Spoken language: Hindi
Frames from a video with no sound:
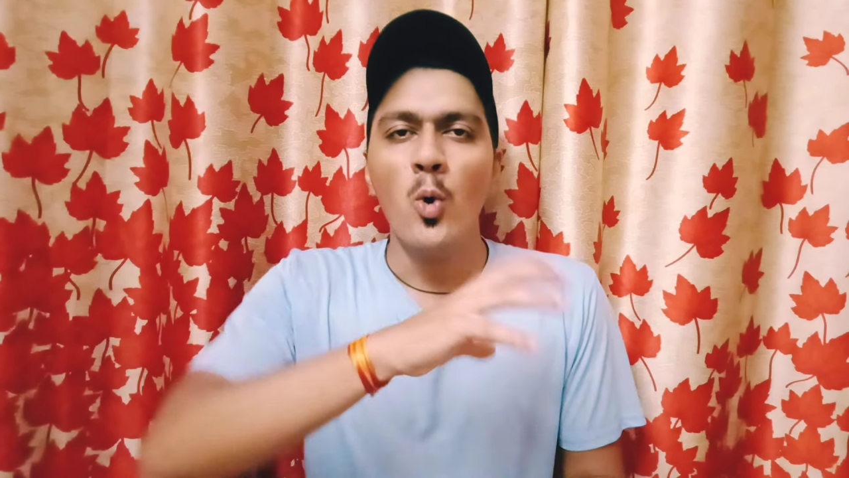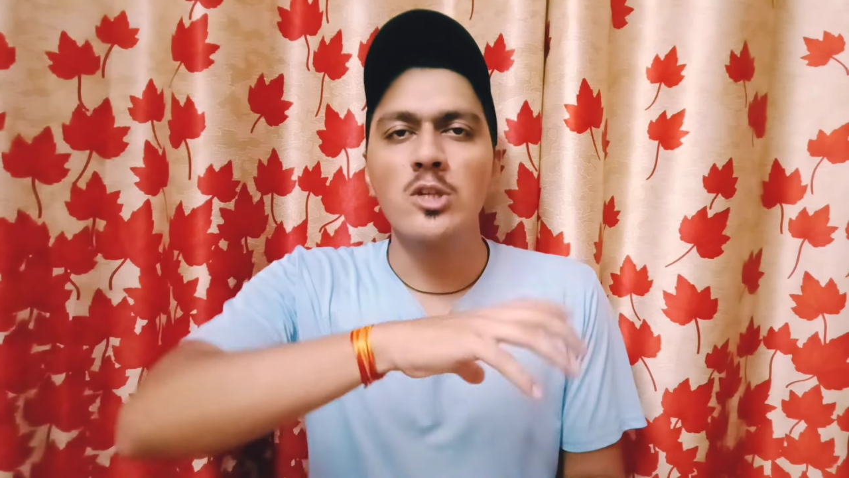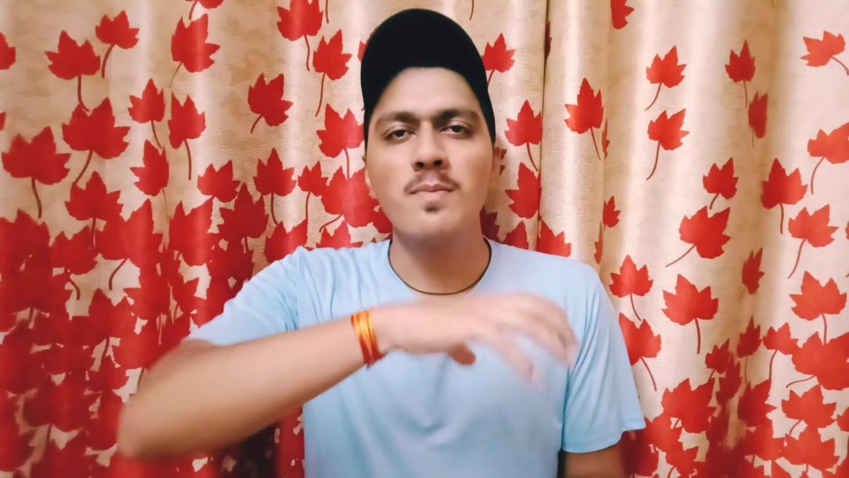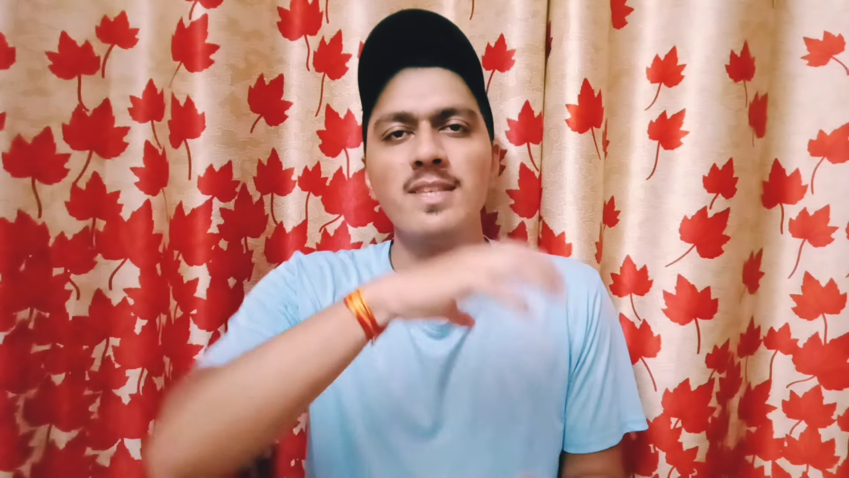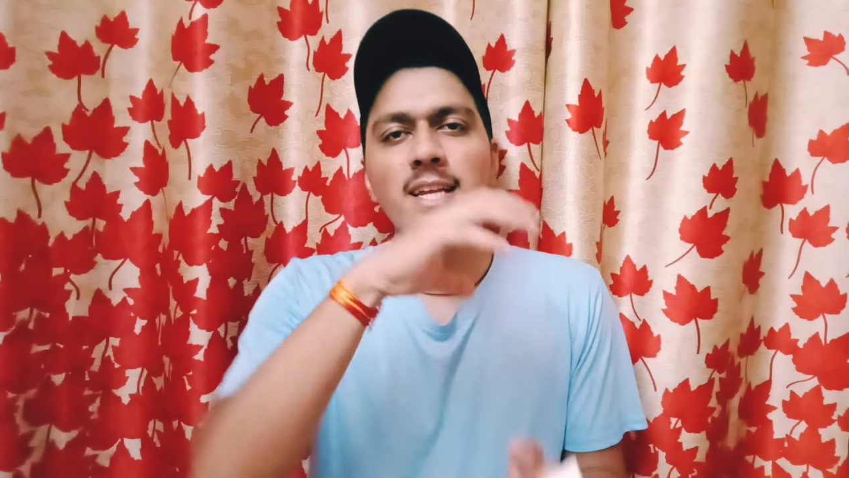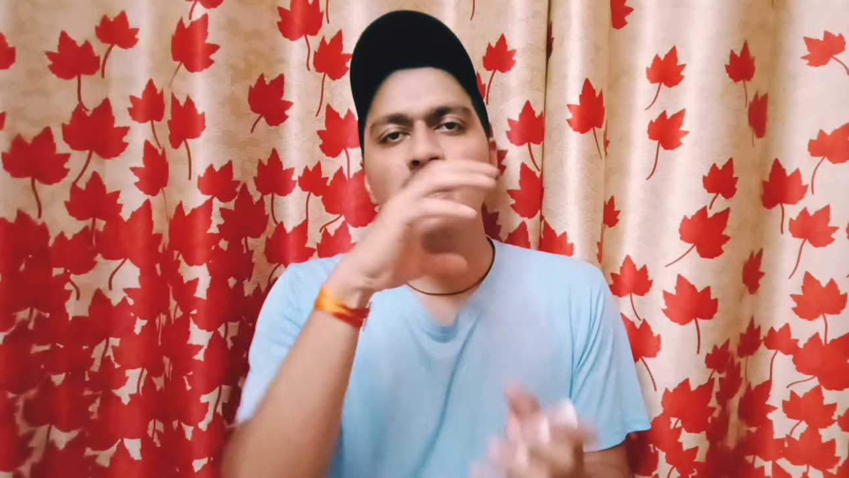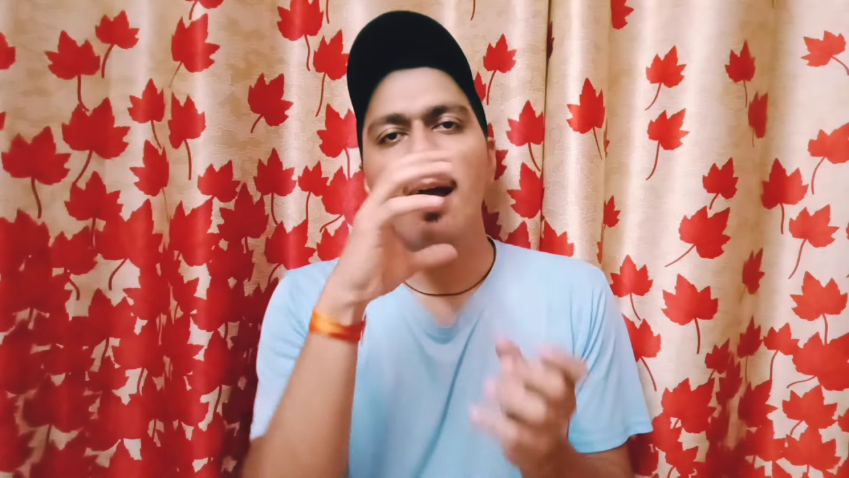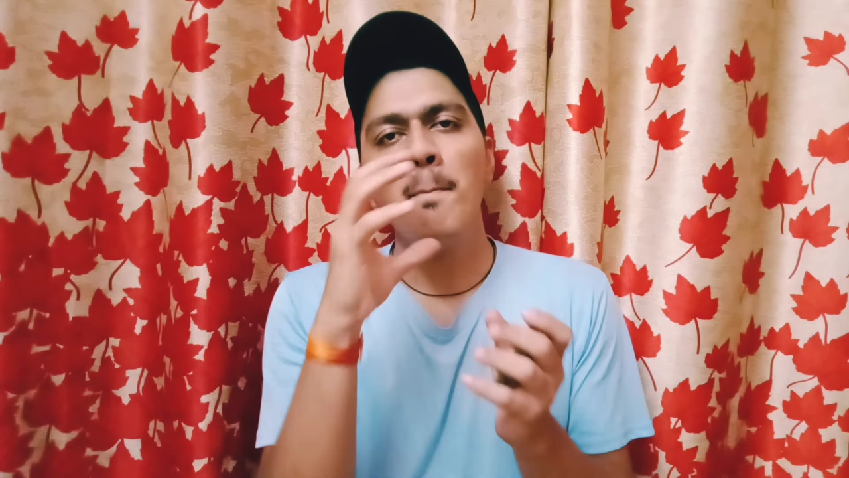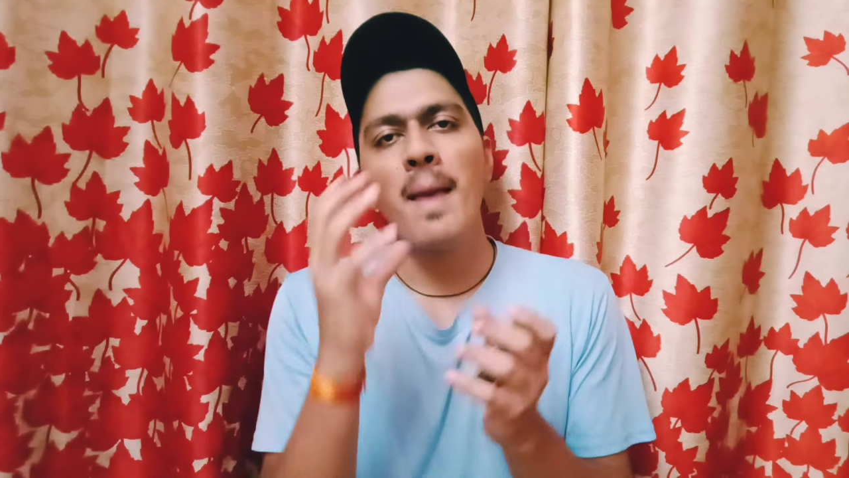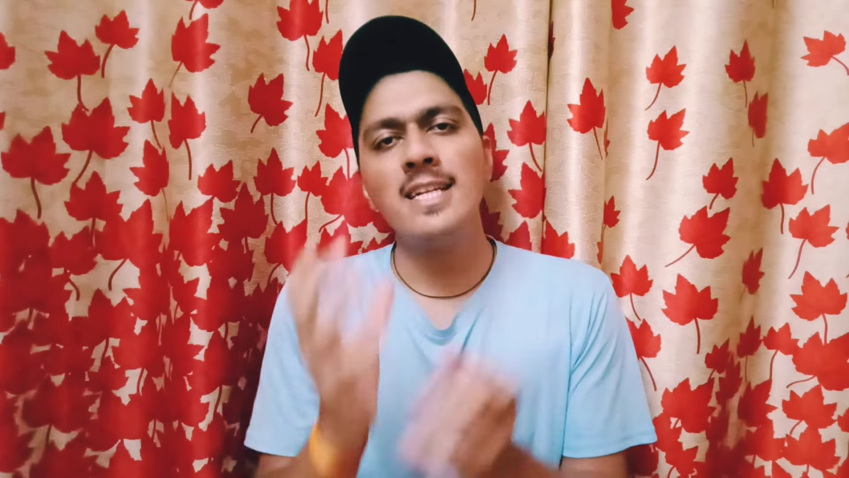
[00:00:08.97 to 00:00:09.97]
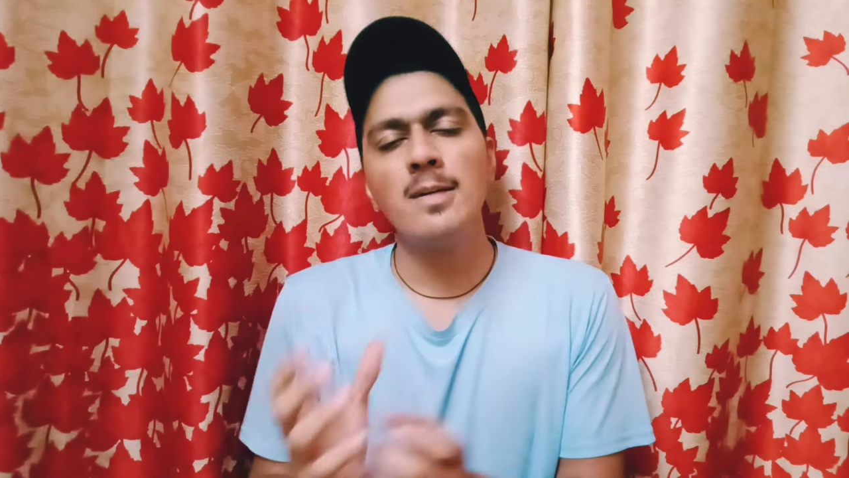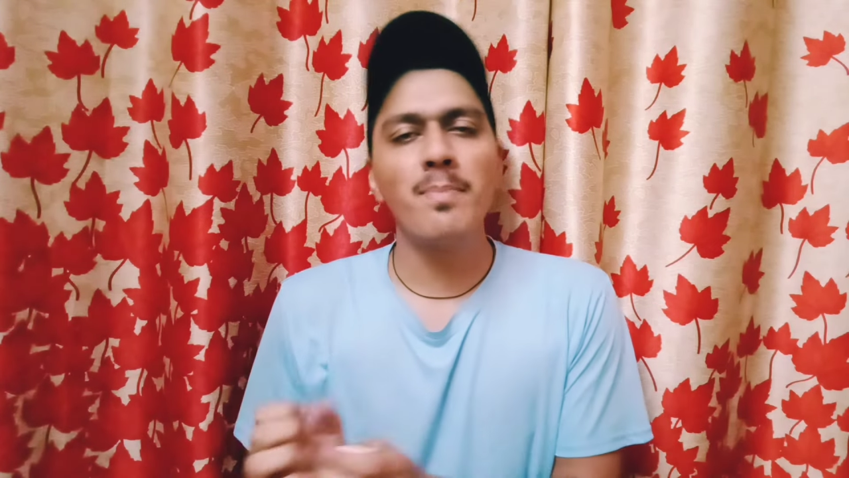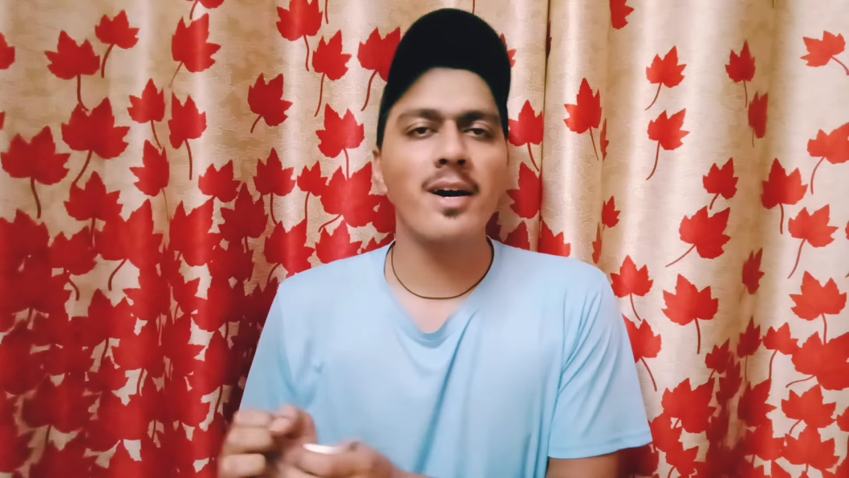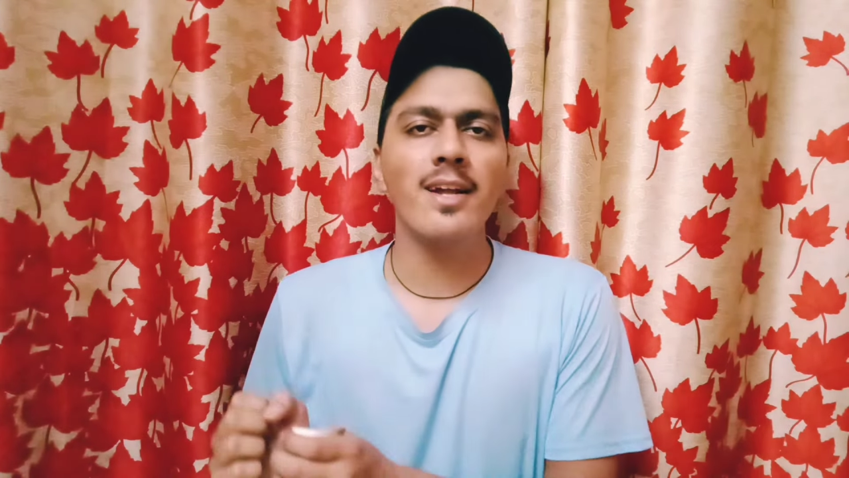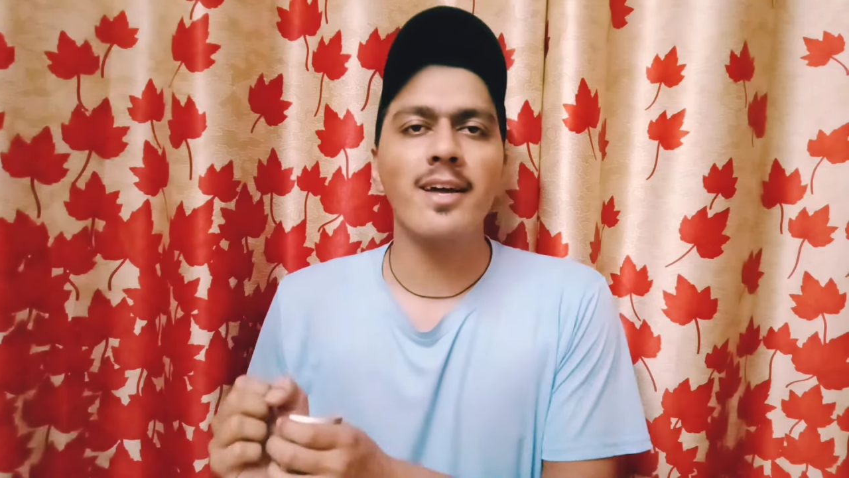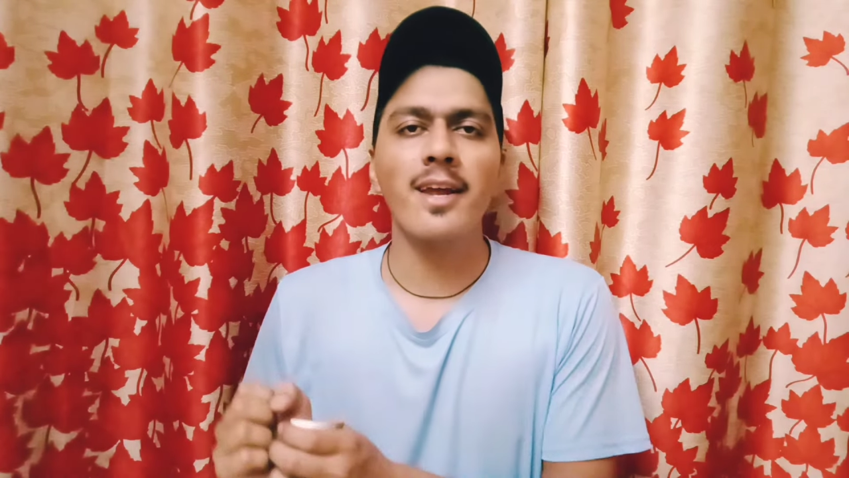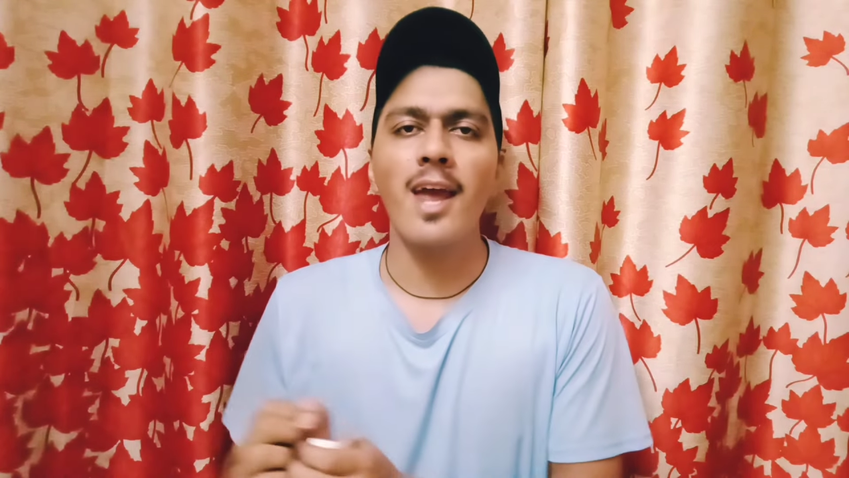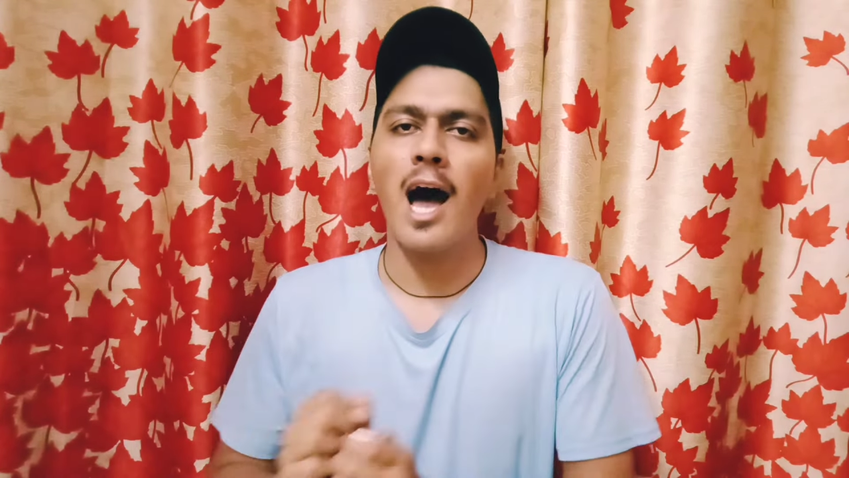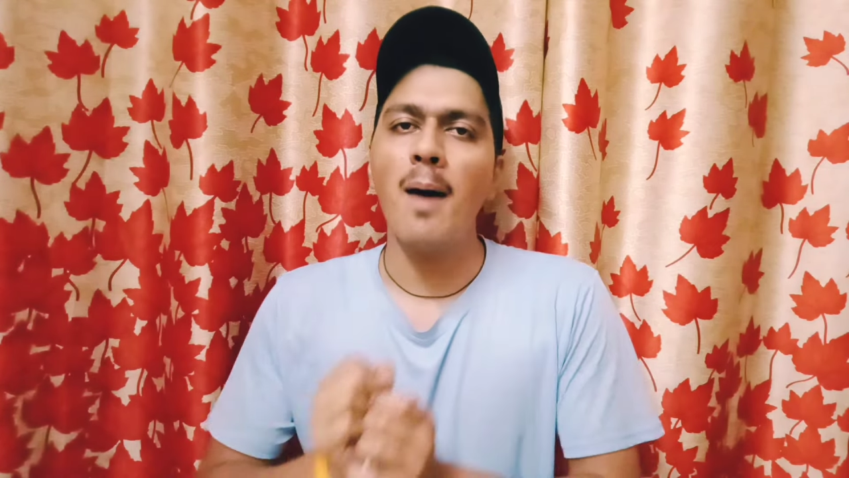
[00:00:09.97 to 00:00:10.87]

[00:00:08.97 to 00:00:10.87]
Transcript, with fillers: उसमें से एक नया मैजिक पकड़ करके